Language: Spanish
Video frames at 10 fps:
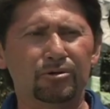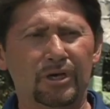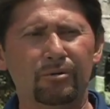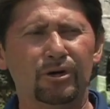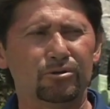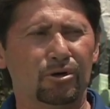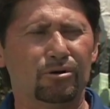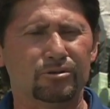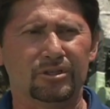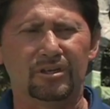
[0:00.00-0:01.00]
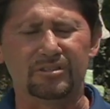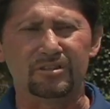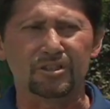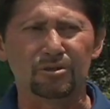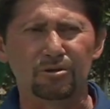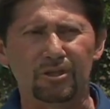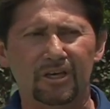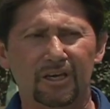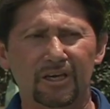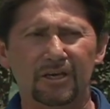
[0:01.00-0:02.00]
nos abre los ojos en el sentido de
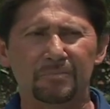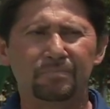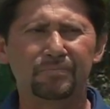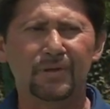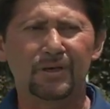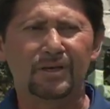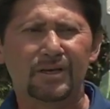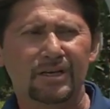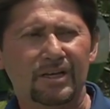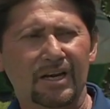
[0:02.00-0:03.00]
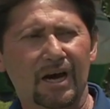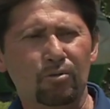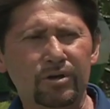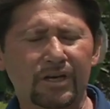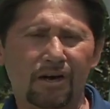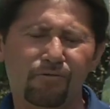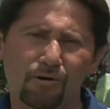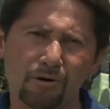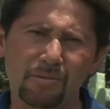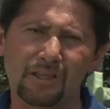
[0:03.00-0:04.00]
que la única
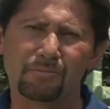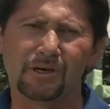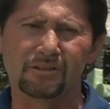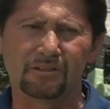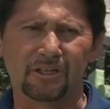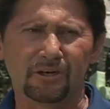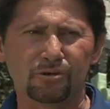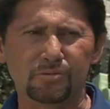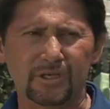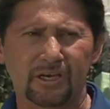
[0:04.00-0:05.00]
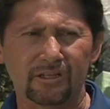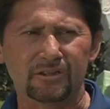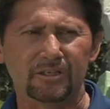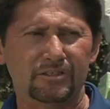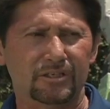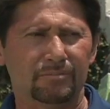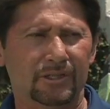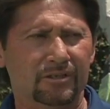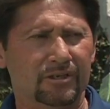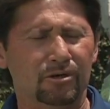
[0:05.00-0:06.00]
forma de mantenernos vigentes y
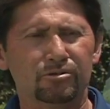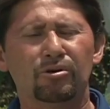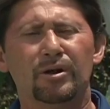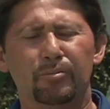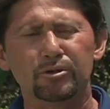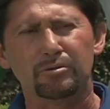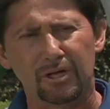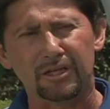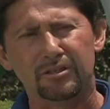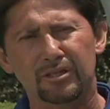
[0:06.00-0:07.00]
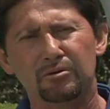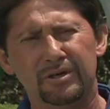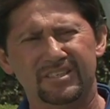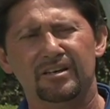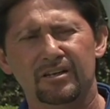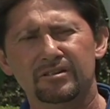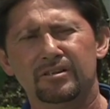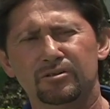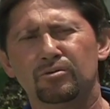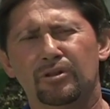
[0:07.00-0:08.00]
mantenernos con la posibilidad de tener un
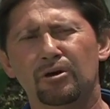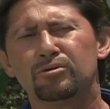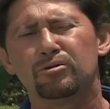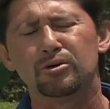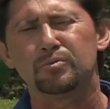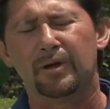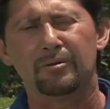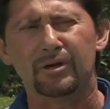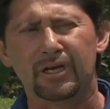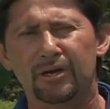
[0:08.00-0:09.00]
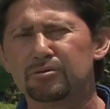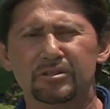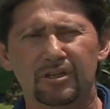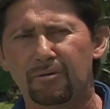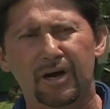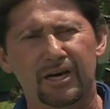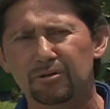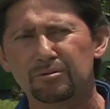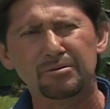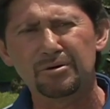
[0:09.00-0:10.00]
excelente resultado en los Juegos Panamericanos es trabajando.